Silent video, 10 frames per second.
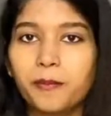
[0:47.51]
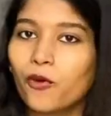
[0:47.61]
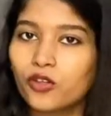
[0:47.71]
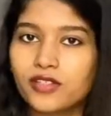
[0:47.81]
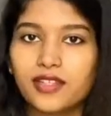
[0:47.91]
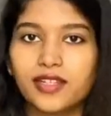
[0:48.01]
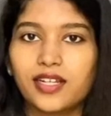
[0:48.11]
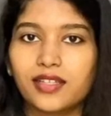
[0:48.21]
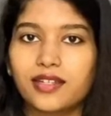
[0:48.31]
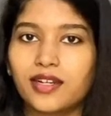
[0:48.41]
போர்ட்
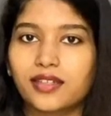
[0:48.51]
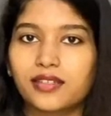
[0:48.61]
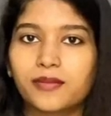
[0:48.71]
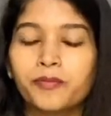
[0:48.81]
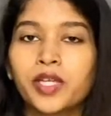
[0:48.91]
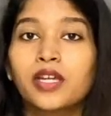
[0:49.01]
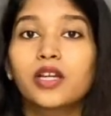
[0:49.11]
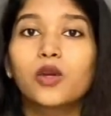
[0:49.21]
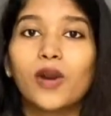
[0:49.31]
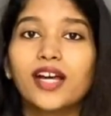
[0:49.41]
சிட்டியில தான் நடக்குது
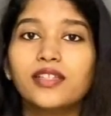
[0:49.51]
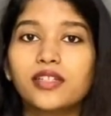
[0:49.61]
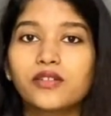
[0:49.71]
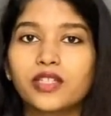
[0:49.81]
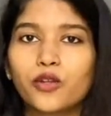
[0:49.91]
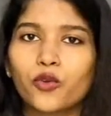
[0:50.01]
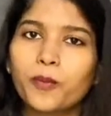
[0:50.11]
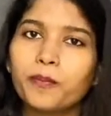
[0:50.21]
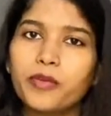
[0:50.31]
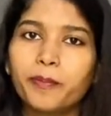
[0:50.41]
குவாதருக்கு வந்து
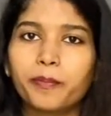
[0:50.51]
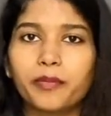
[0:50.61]
ரொம்ப